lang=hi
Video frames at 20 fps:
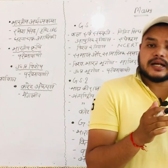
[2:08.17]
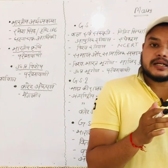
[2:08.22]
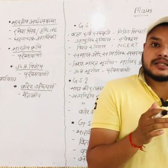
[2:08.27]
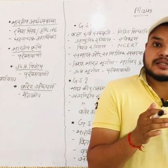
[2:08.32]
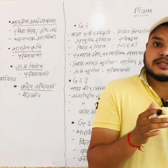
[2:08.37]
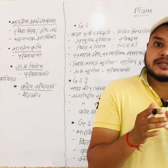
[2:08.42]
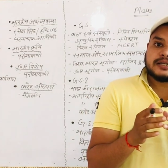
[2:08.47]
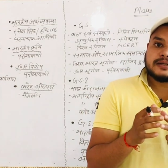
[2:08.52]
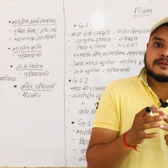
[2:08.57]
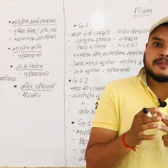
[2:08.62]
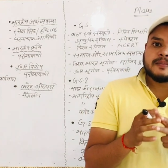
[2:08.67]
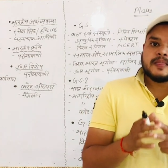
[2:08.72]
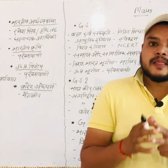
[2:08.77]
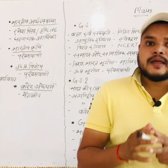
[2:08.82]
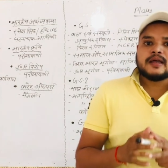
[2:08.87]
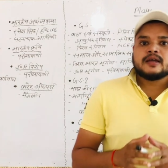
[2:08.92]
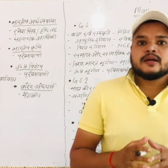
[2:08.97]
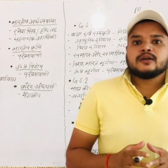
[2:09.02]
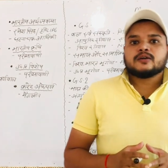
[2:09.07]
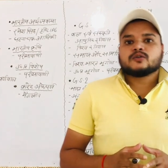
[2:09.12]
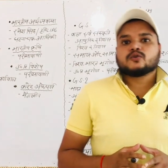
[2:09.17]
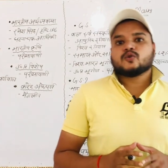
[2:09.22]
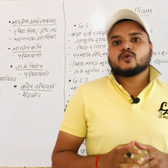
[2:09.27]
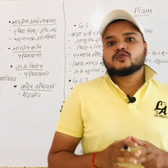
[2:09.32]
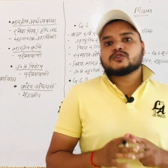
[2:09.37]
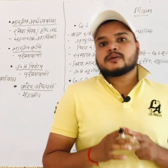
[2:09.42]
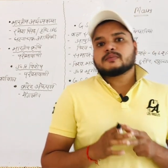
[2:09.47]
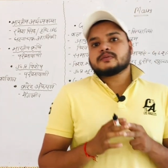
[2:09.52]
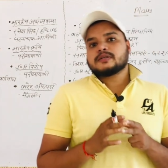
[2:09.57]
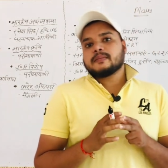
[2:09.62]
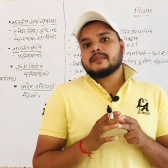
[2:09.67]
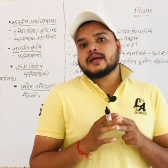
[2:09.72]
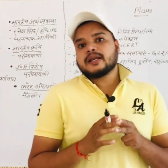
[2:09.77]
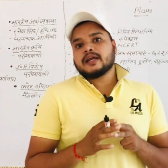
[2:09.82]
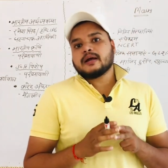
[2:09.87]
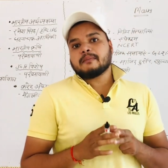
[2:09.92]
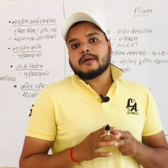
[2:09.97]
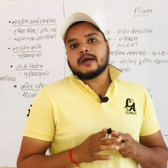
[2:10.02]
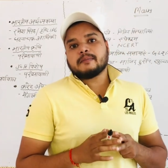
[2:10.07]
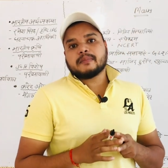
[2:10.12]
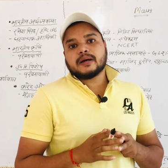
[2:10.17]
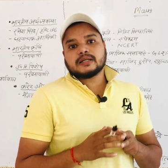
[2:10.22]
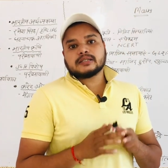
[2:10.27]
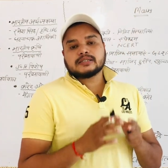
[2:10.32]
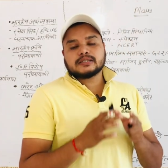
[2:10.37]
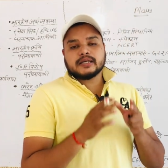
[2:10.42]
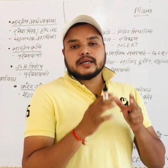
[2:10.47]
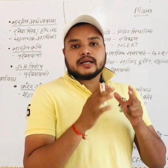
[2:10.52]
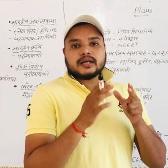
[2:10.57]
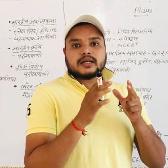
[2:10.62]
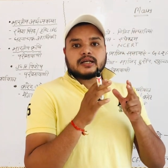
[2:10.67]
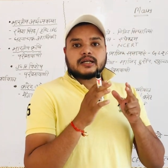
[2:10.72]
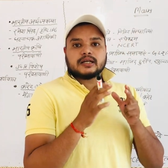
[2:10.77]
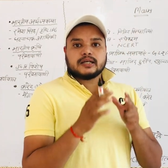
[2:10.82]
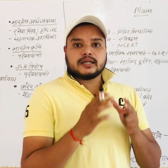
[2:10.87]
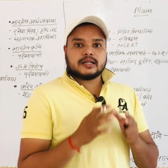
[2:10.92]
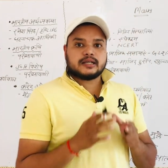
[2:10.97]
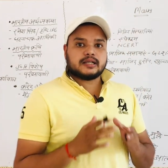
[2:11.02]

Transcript: करते हैं तो सबसे पहले हमारे पास एक